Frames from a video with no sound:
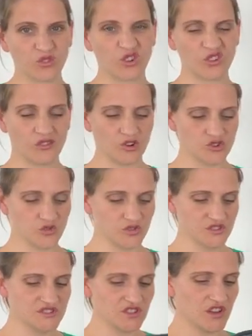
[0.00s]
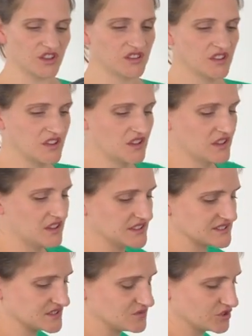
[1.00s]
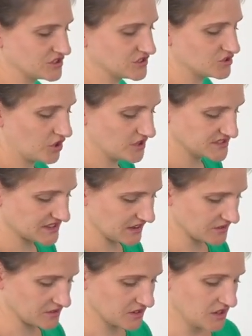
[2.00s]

und Rücken noch schonen sollen, ist das wirklich eine tolle Sache.